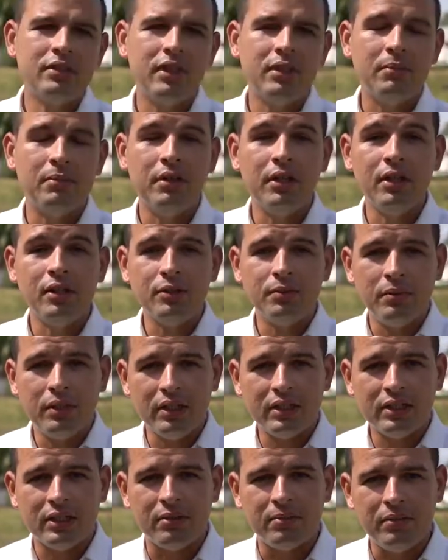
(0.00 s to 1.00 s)
Meus amigos,
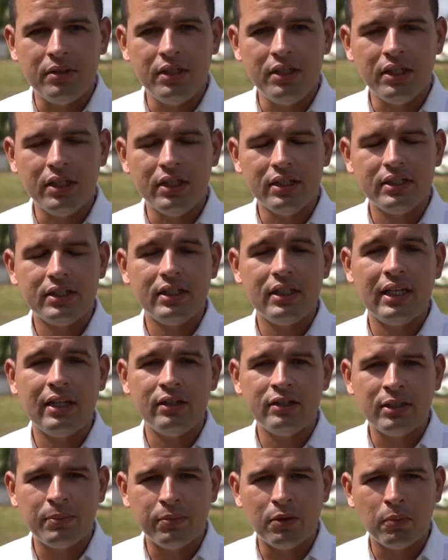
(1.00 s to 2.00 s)
minhas amigas, e a
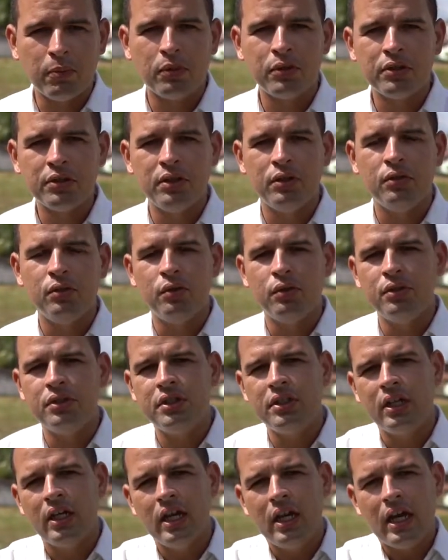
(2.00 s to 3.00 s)
nossa proposta de
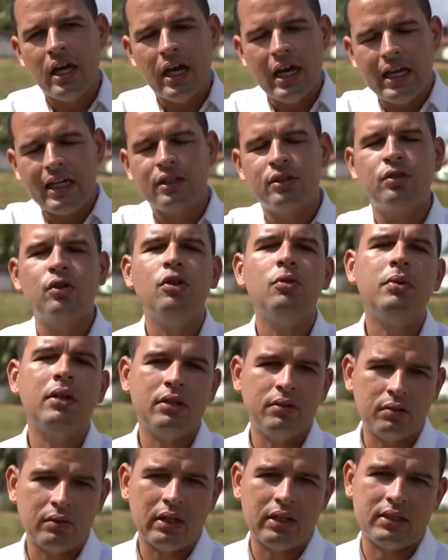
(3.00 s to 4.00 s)
hoje é sobre
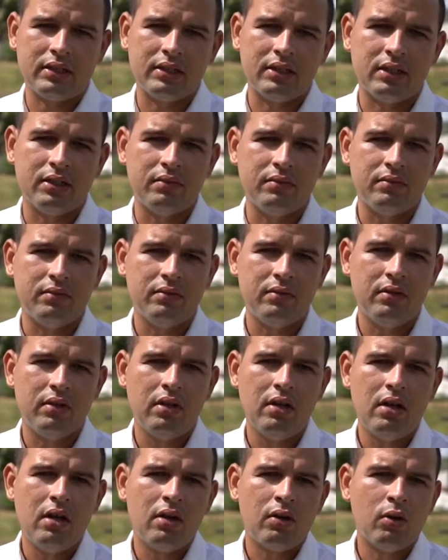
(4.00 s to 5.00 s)
educação.
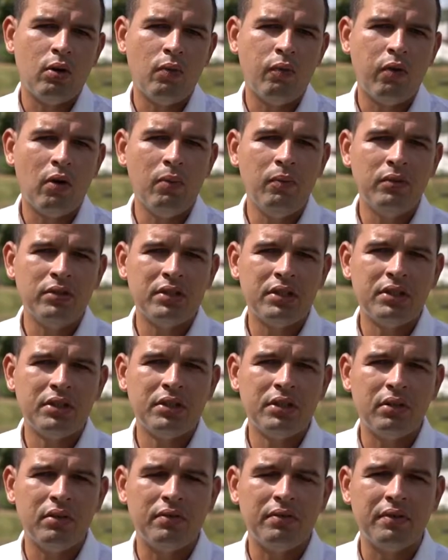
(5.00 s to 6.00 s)
Conforme vocês
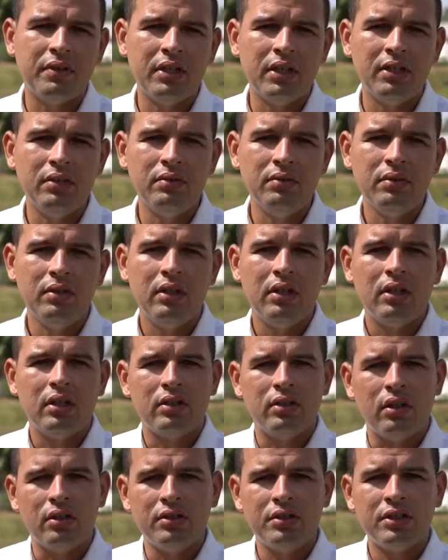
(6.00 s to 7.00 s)
estão vendo,
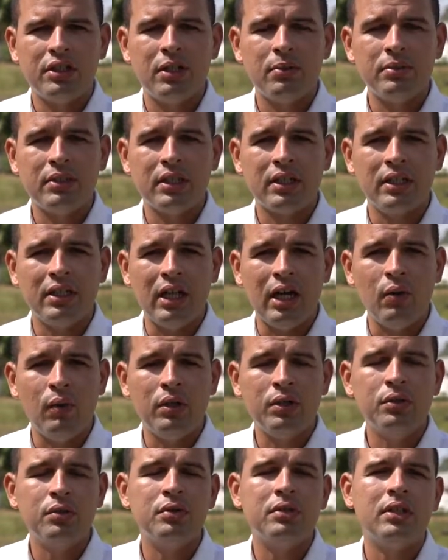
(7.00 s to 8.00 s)
nós estamos aqui na
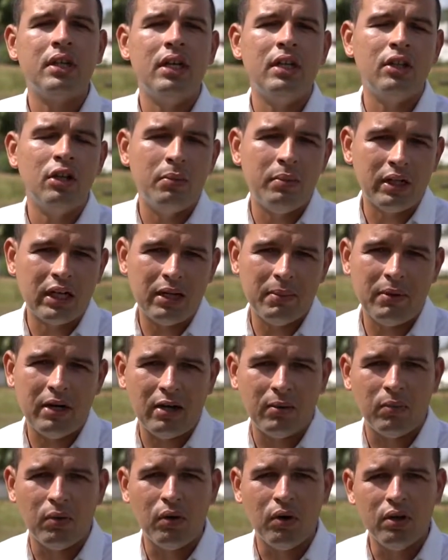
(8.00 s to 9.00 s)
rua José Nóbrega
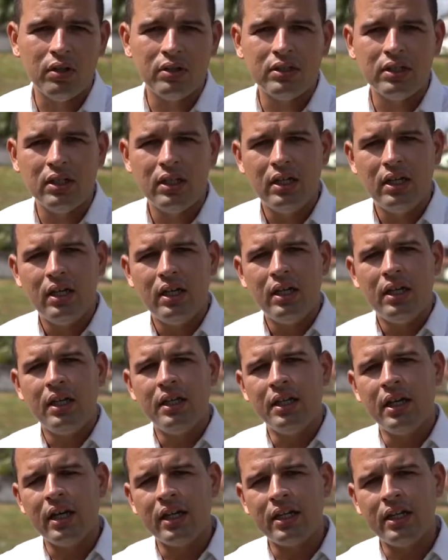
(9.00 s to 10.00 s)
Barbosa
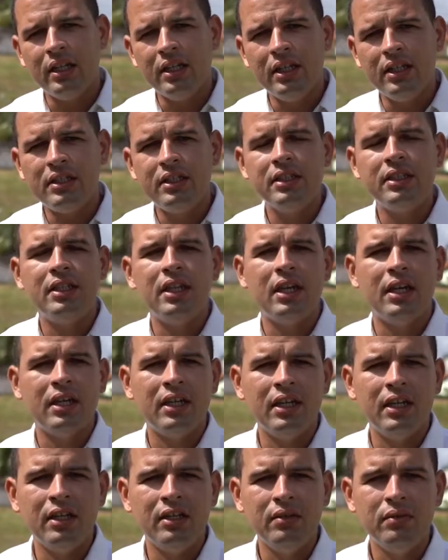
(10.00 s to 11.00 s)
e aqui nesse
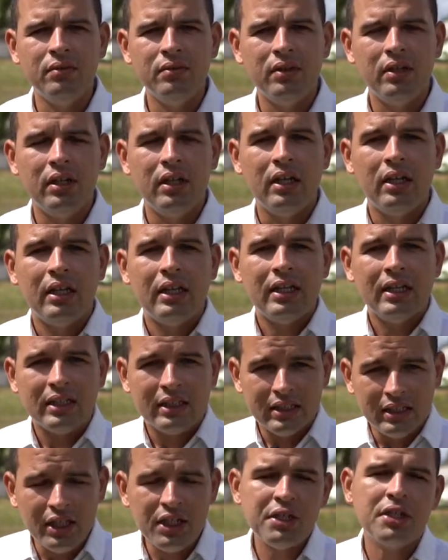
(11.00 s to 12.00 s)
terreno,
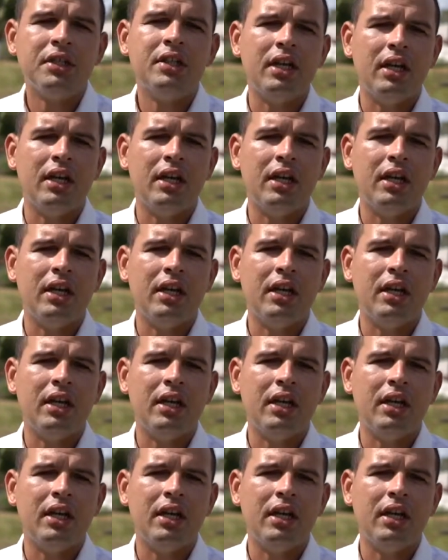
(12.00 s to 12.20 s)
neste